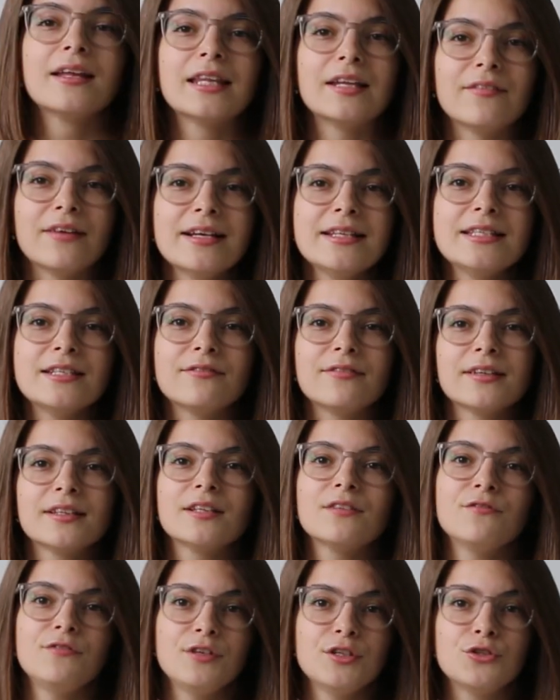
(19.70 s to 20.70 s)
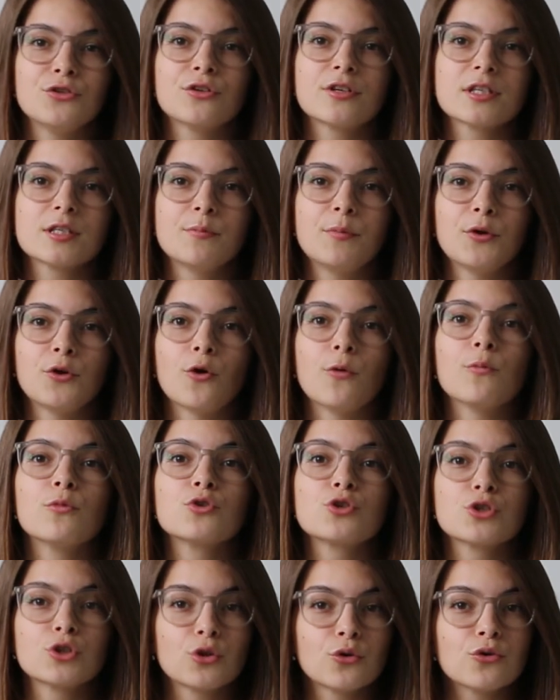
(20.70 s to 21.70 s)
Давайте в этом видео разберем,
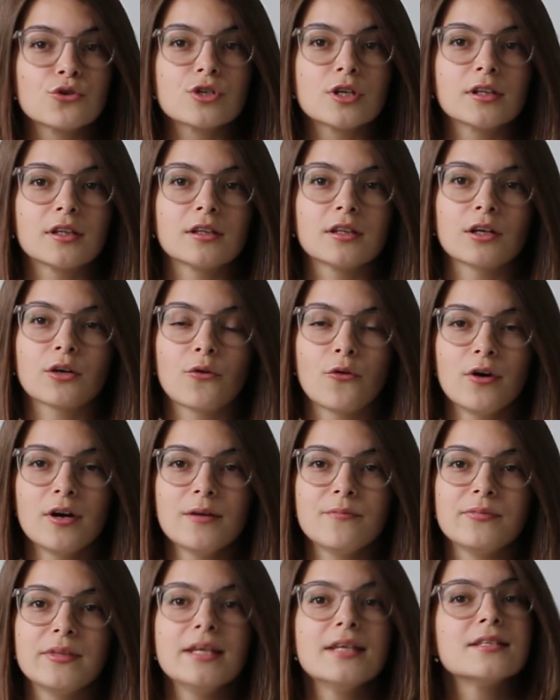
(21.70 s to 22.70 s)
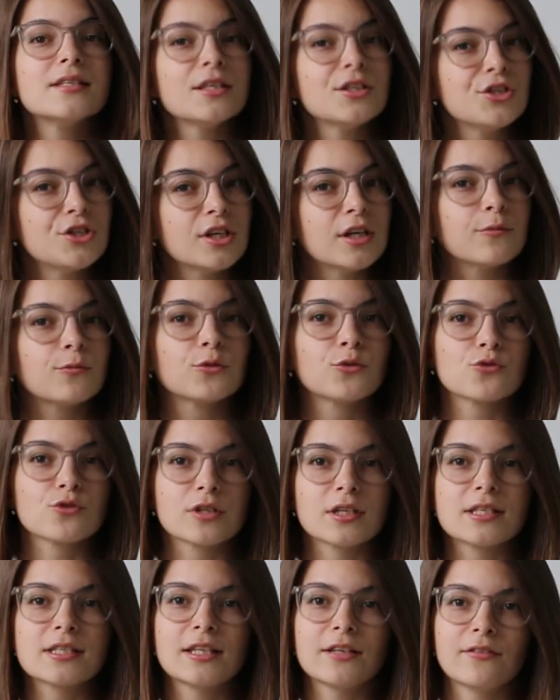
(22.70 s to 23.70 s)
что же это такое и зачем
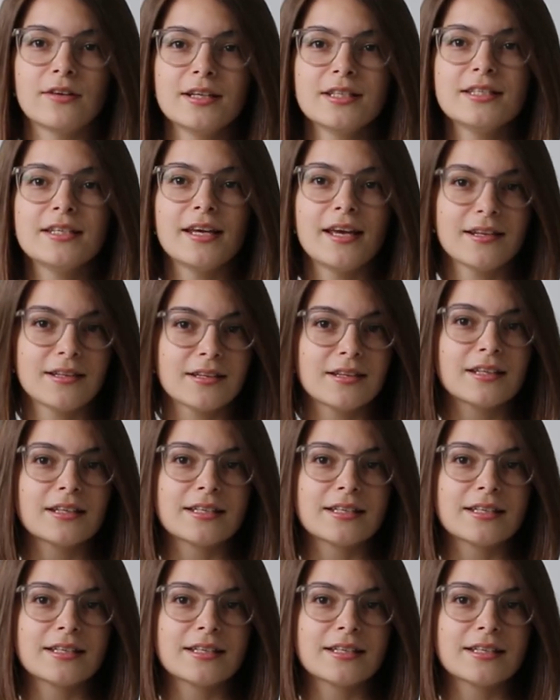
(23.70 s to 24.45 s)
нужно сдавать этот